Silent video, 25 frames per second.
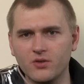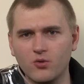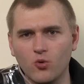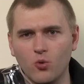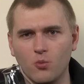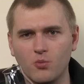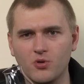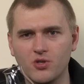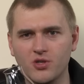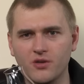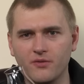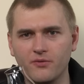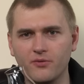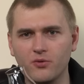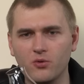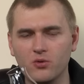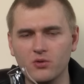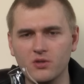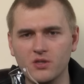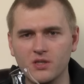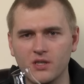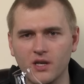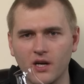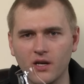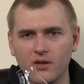tropischer
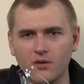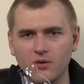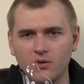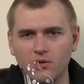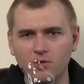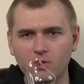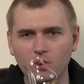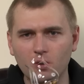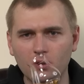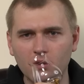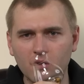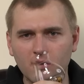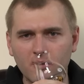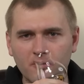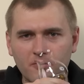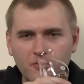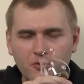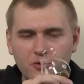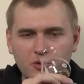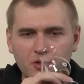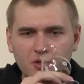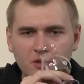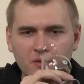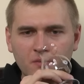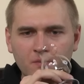Fruchtigkeit und getrockneten
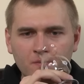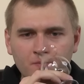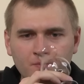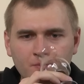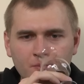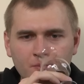Früchten.